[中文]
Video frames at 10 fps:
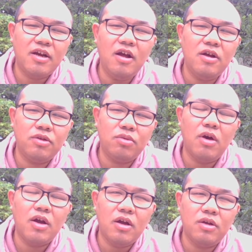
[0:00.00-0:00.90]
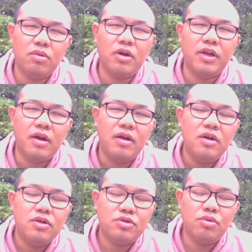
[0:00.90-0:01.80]
更多更多的
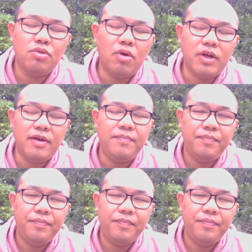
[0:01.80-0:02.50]
中国人。